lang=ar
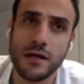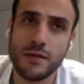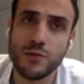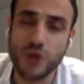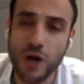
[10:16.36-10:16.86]

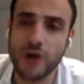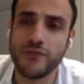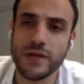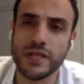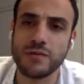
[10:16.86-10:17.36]

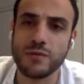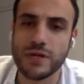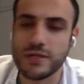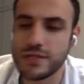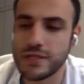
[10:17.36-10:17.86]
المضاعفات اللي
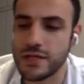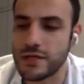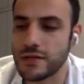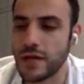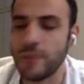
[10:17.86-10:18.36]
ممكن
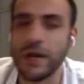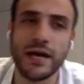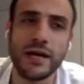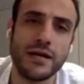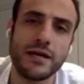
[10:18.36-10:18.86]
تصير اما
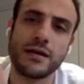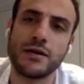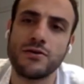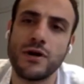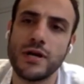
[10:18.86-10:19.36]
غير هيك
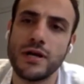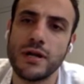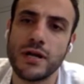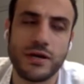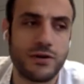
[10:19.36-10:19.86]
انه انا
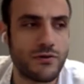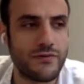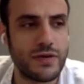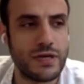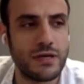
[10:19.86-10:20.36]
اقول لك انه
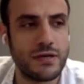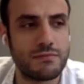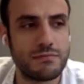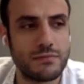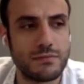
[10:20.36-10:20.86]
في